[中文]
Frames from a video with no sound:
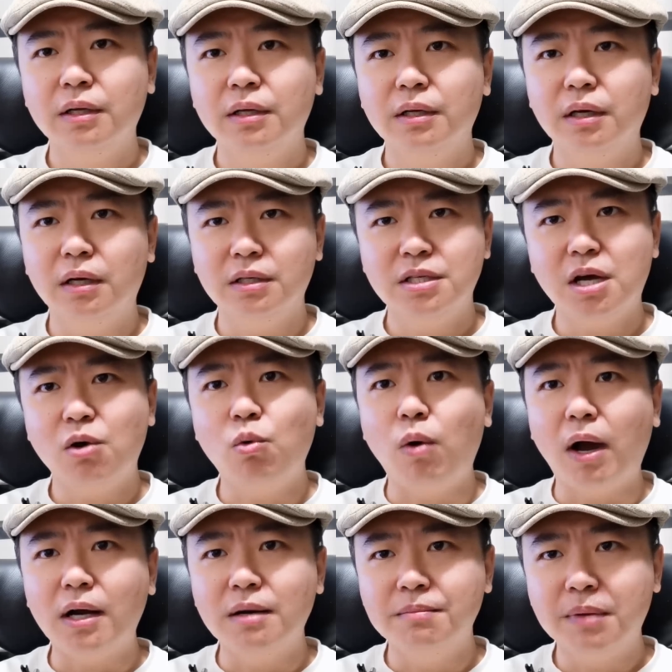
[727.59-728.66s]
啊，像
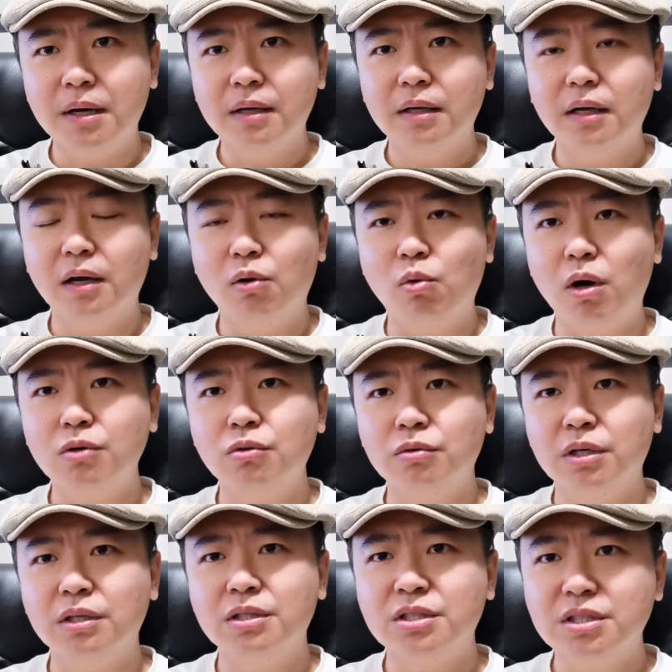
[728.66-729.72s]
华人吧，啊，黄种
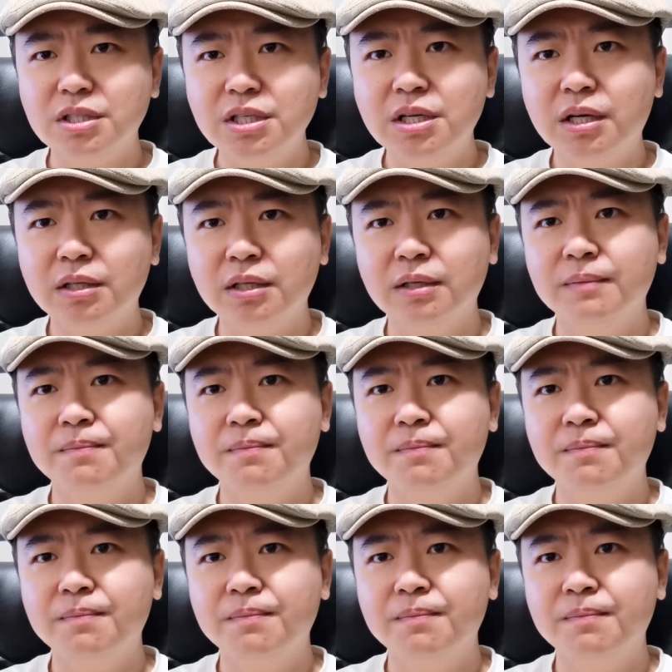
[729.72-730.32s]
人，实际上呢，